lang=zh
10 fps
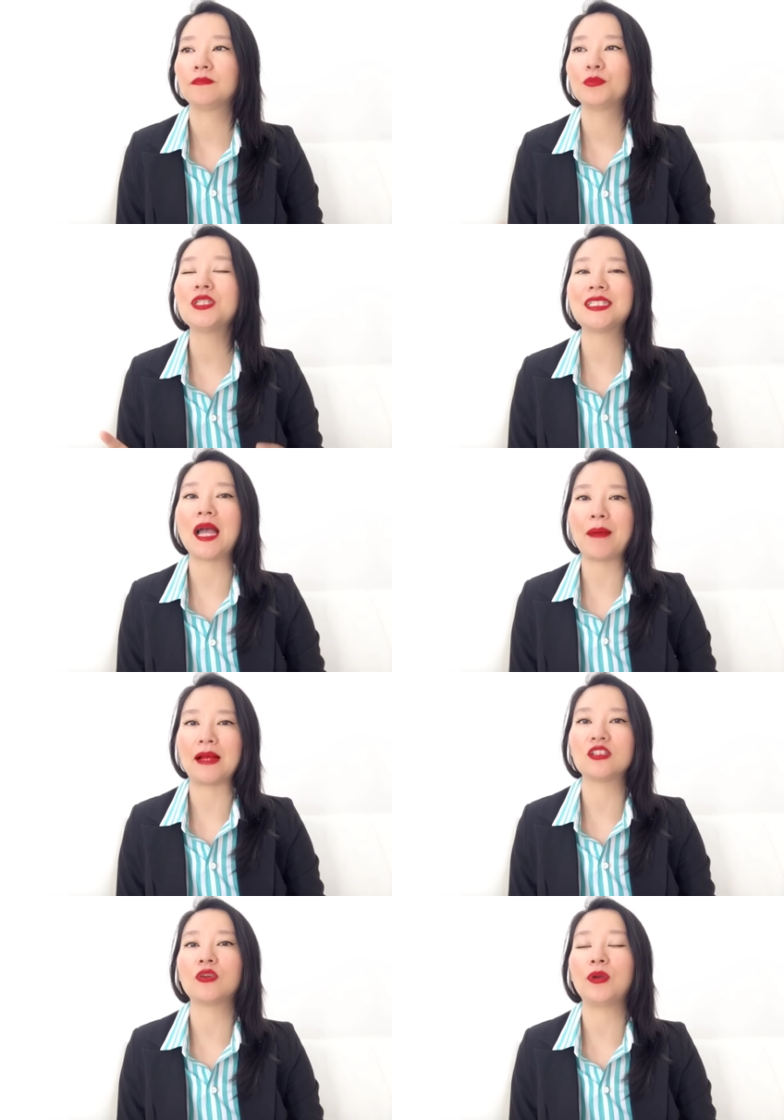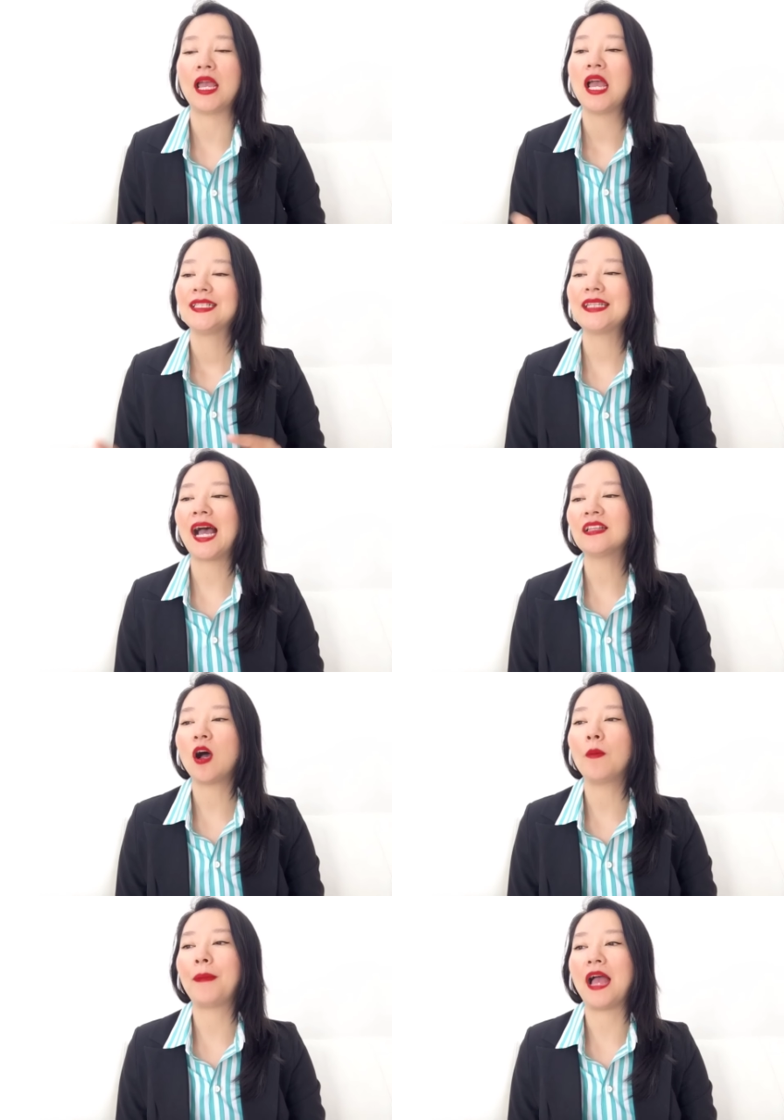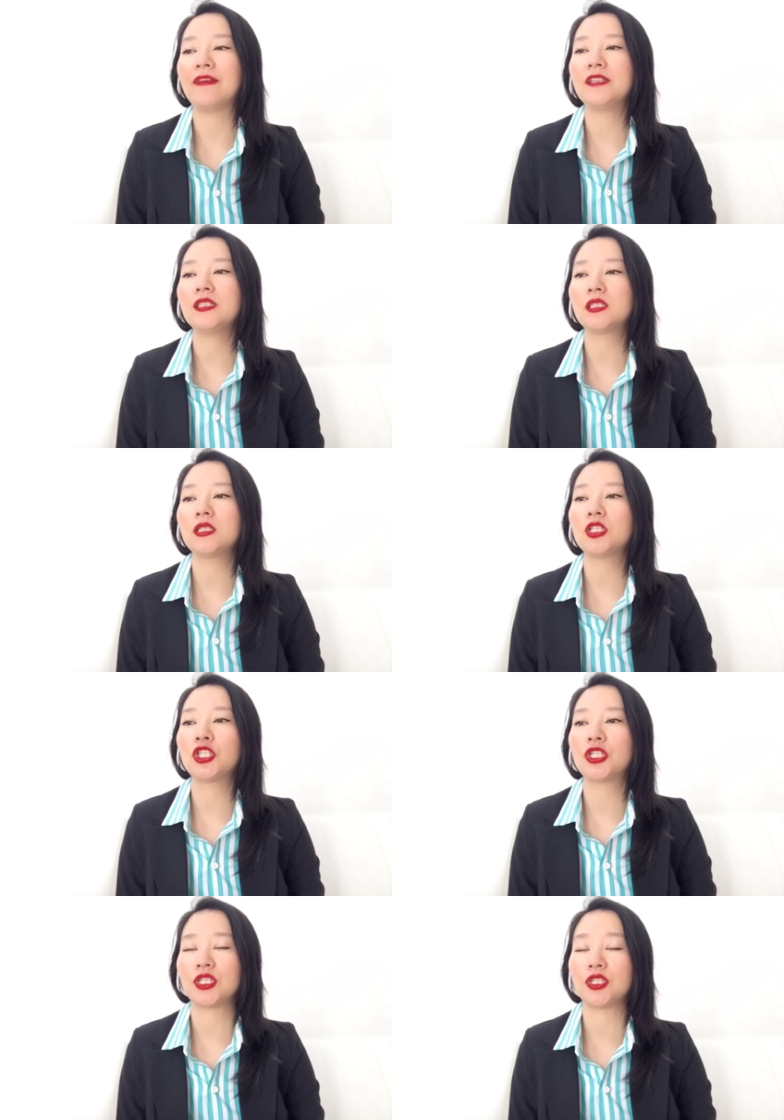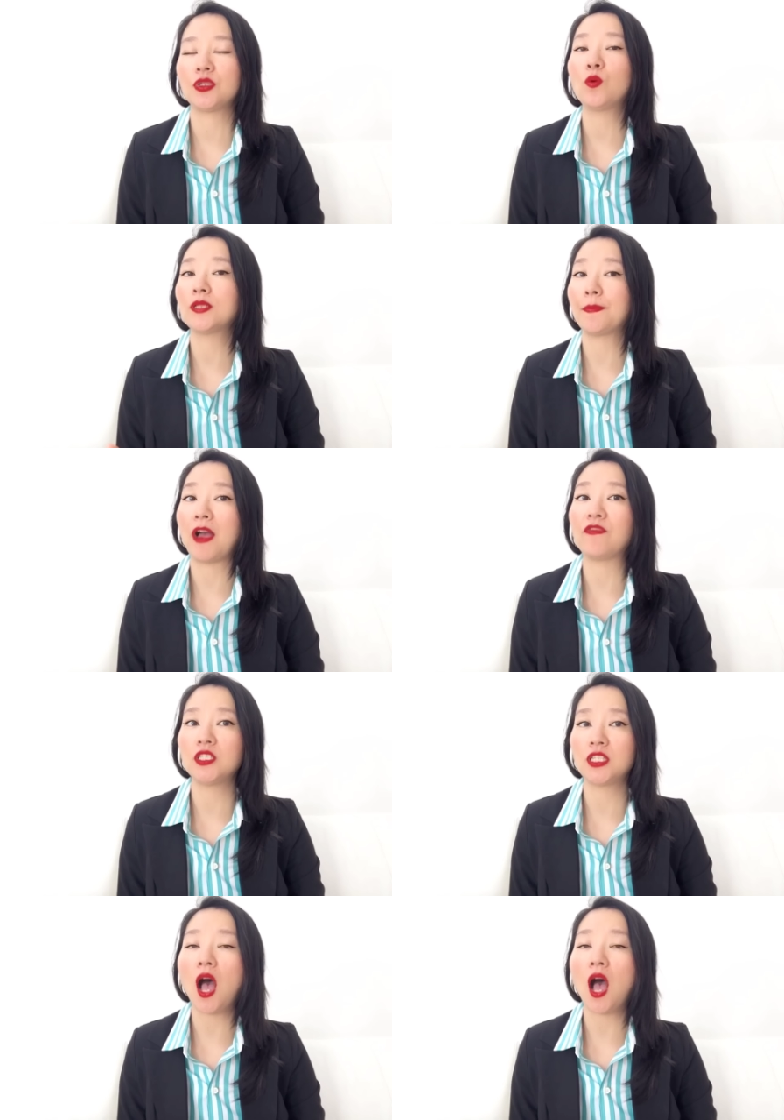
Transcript: 不是加满 ，sorry， 加到百分之十或者百分之